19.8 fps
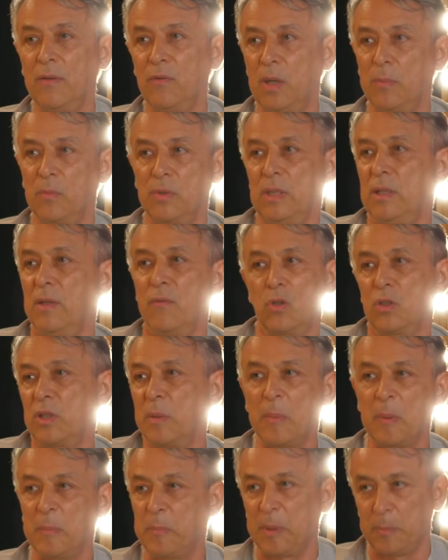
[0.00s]
lavoriamo, lavoro
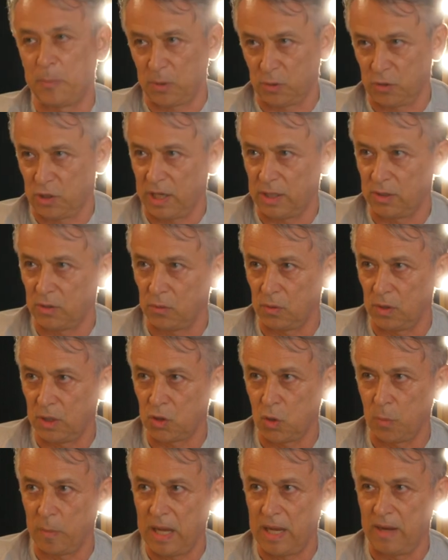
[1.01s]
sempre per progetto, non
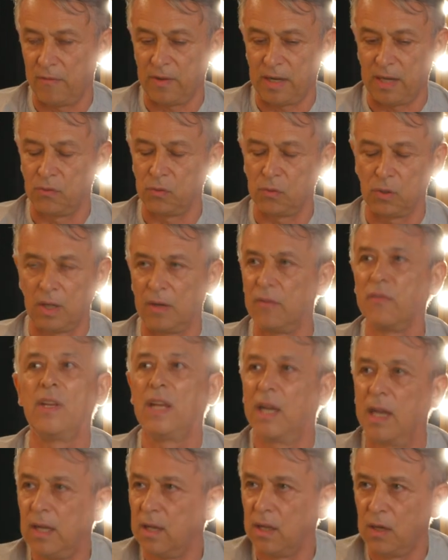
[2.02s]
riesco mai a fare la
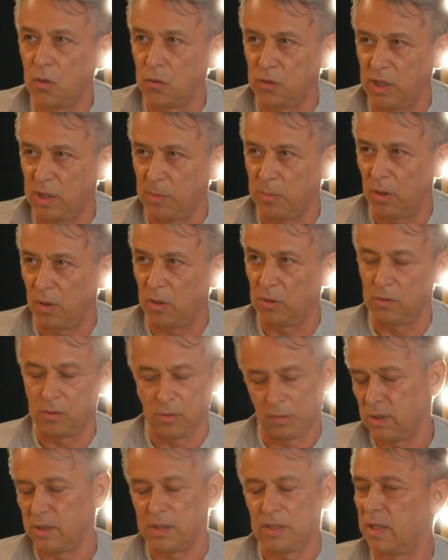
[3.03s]
fotografia così distinto, di
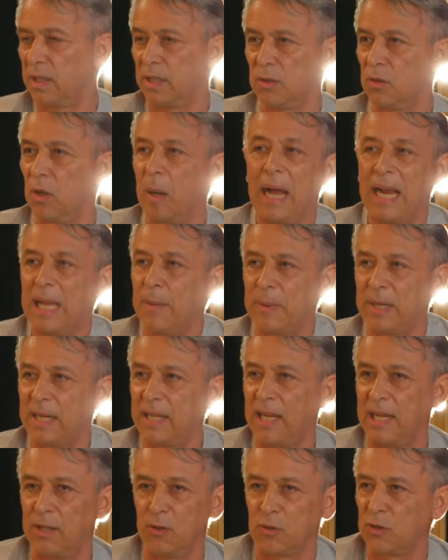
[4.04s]
botto, distinto. Anche
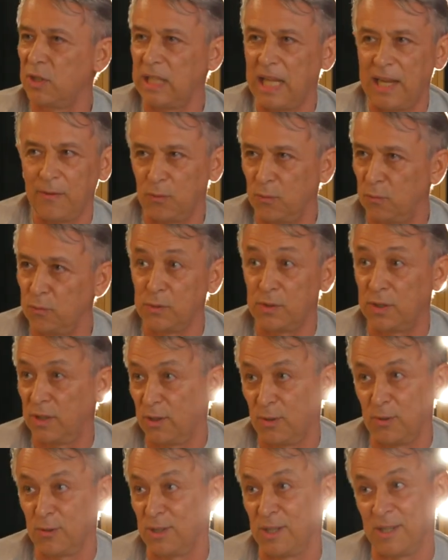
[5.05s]
perché lo still life non
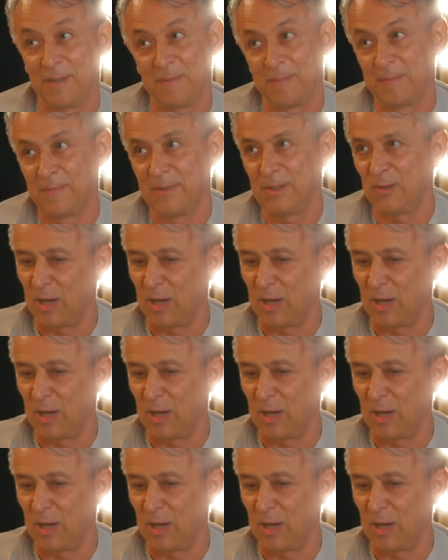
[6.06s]
funziona così. Certo.